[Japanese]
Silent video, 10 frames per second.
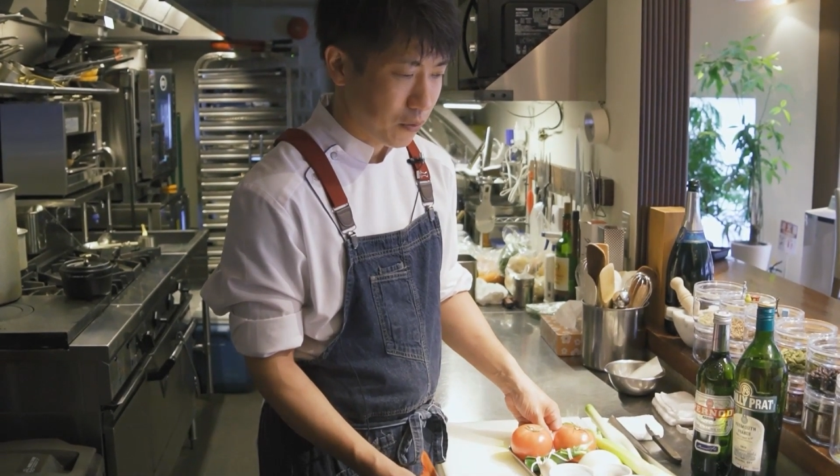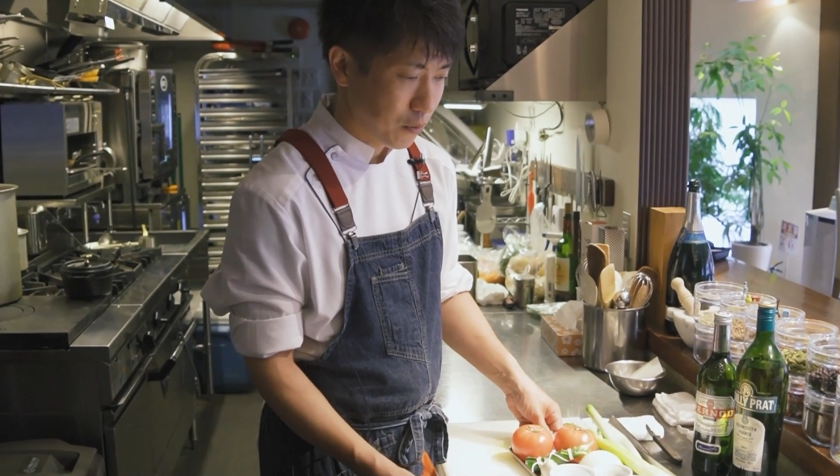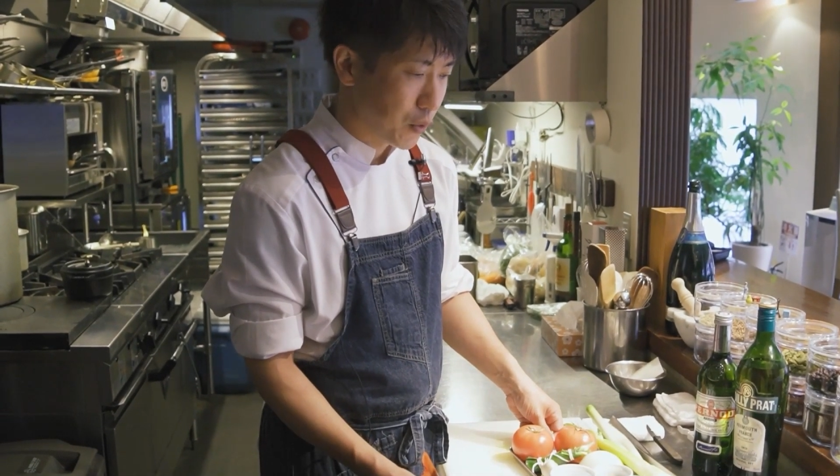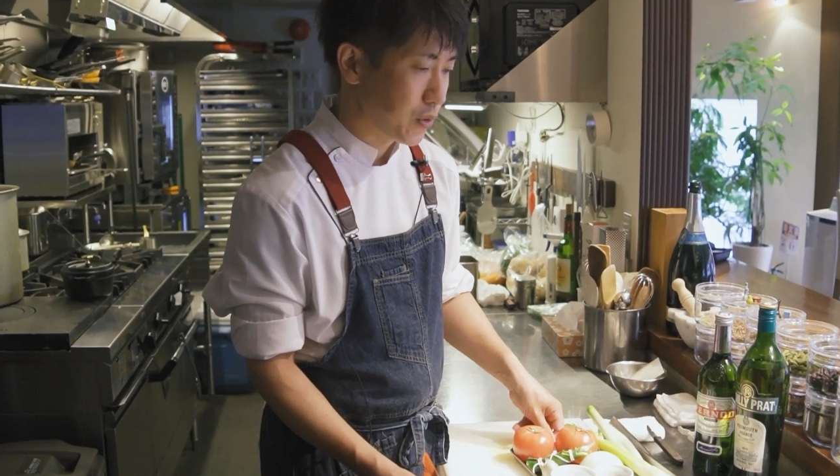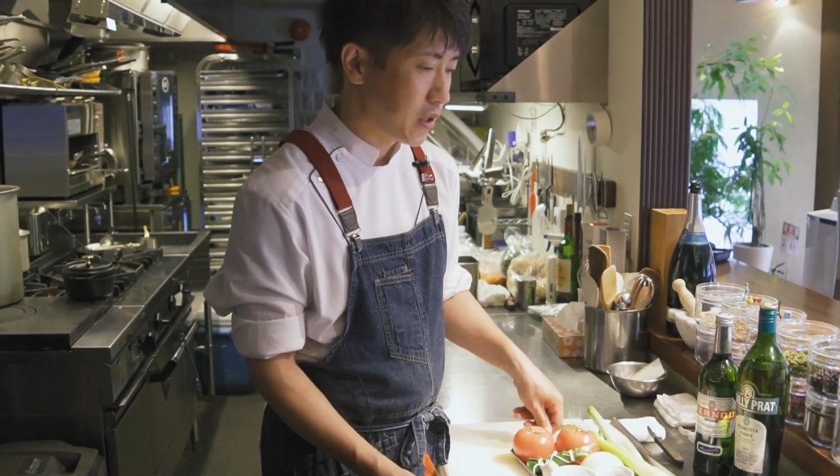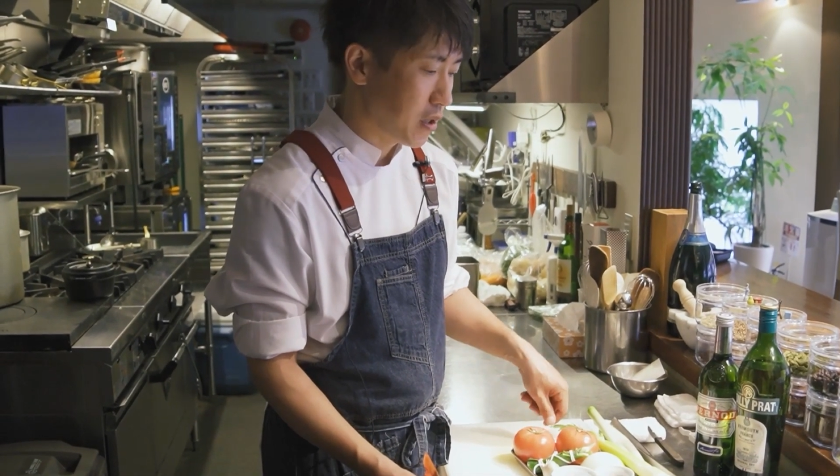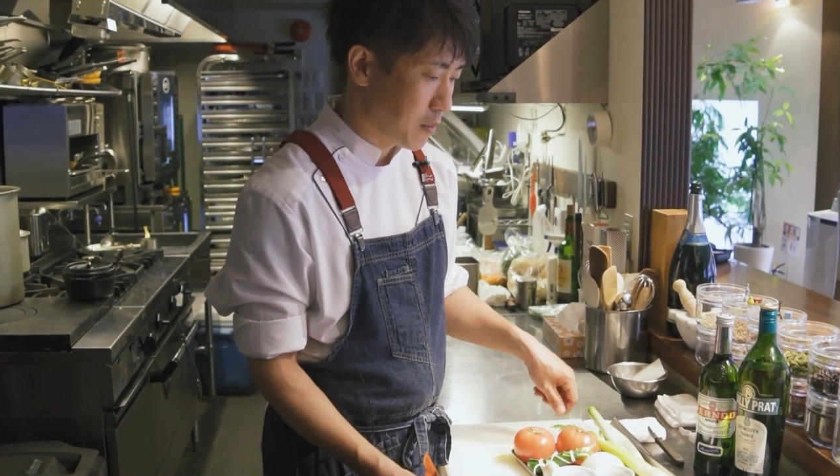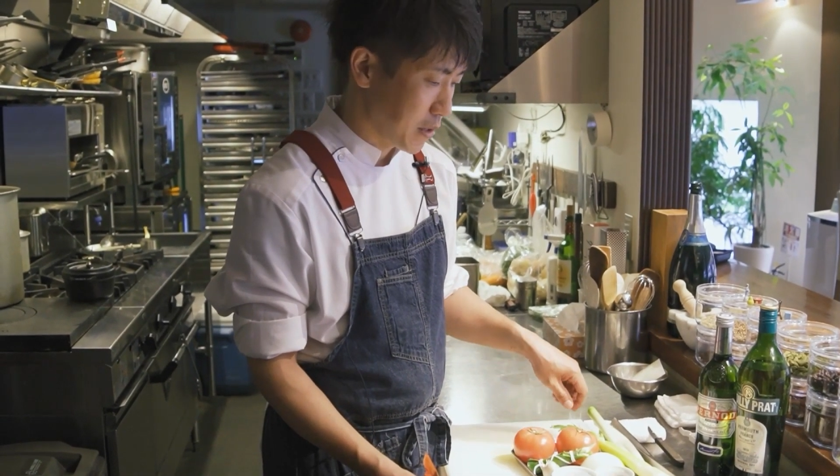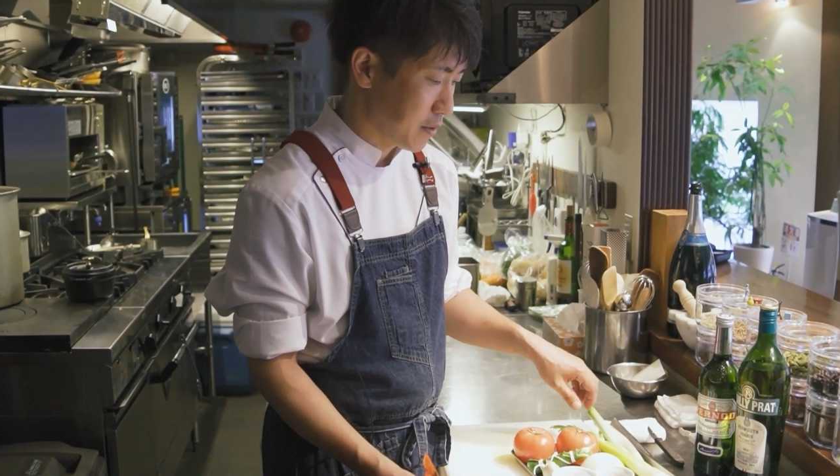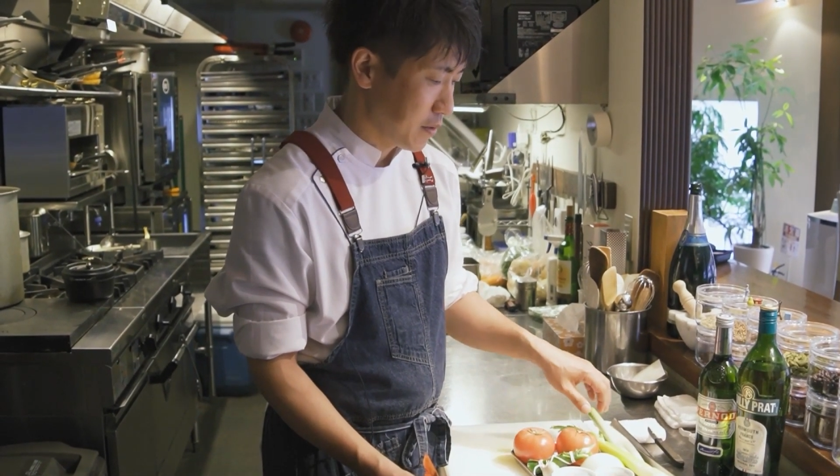思ってい
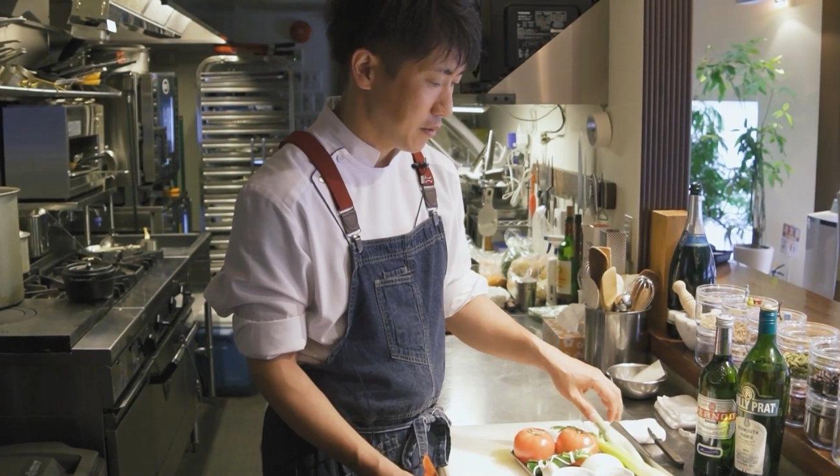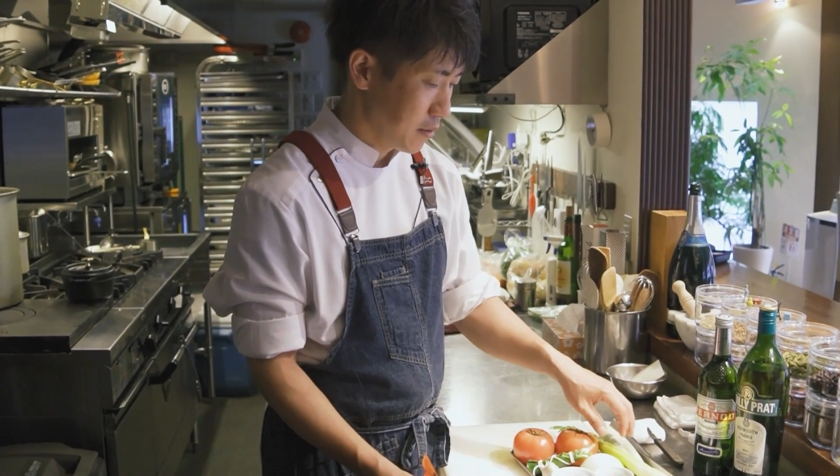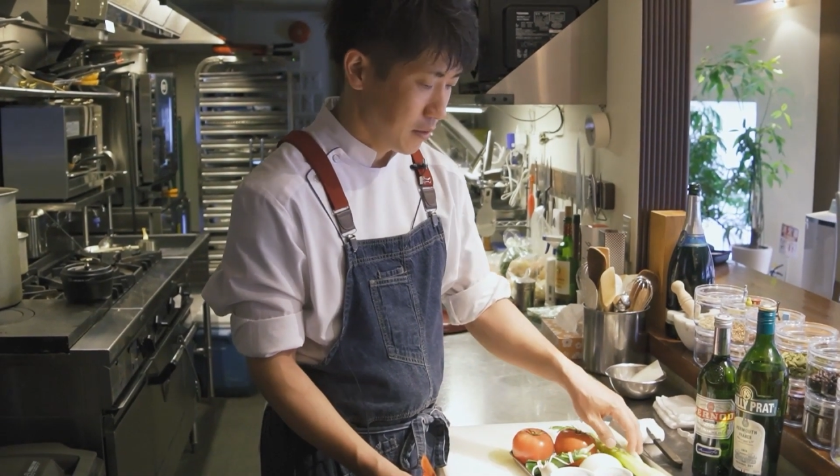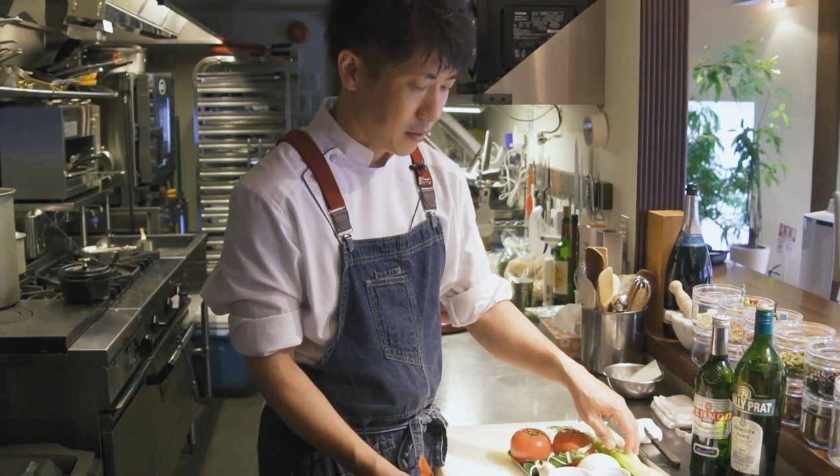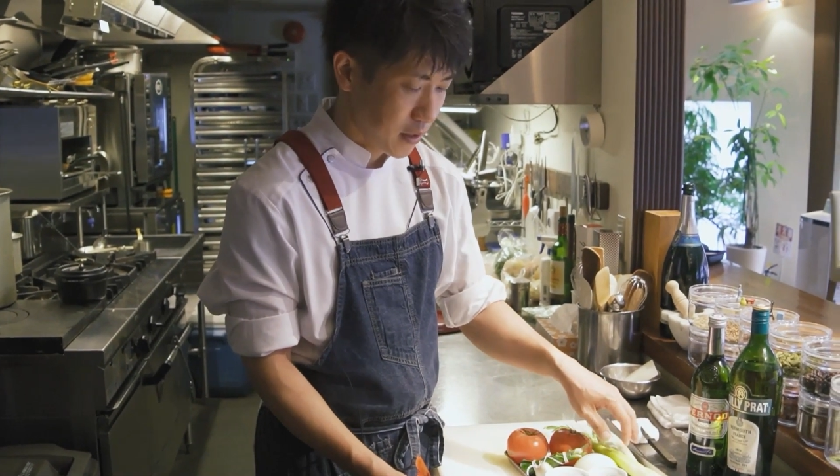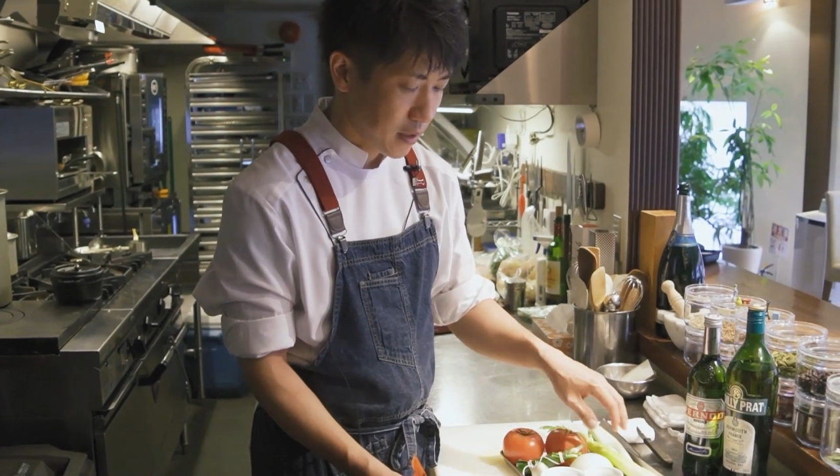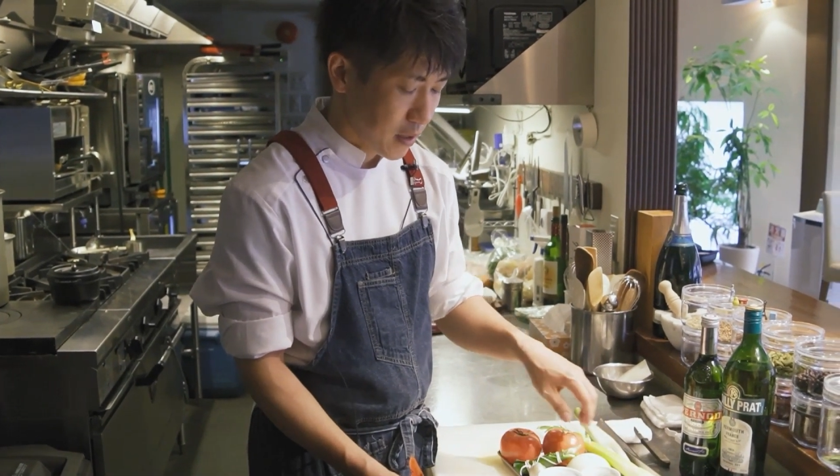ます。で、